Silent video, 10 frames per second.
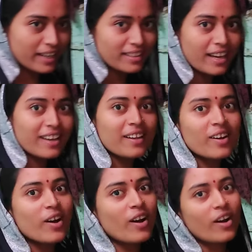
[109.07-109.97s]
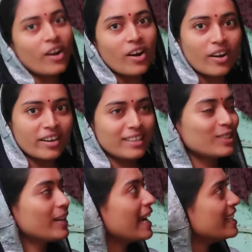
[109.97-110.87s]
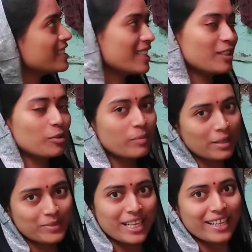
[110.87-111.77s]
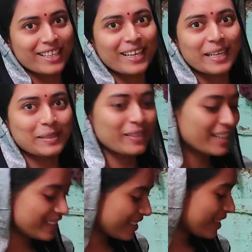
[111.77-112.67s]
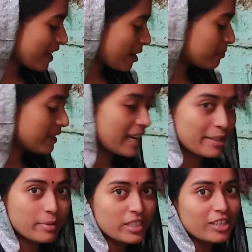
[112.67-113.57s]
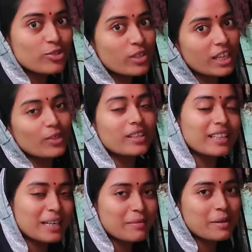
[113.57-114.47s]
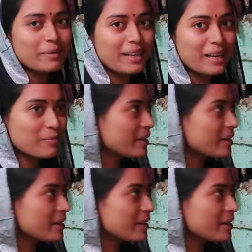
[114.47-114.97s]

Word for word: भी रहता है और नहीं तो लाइट रहती है तो बल्ब जला के खाना बनाते हैं अब लाइट भी जा चुकी है तो अंधेरे में ही बनाना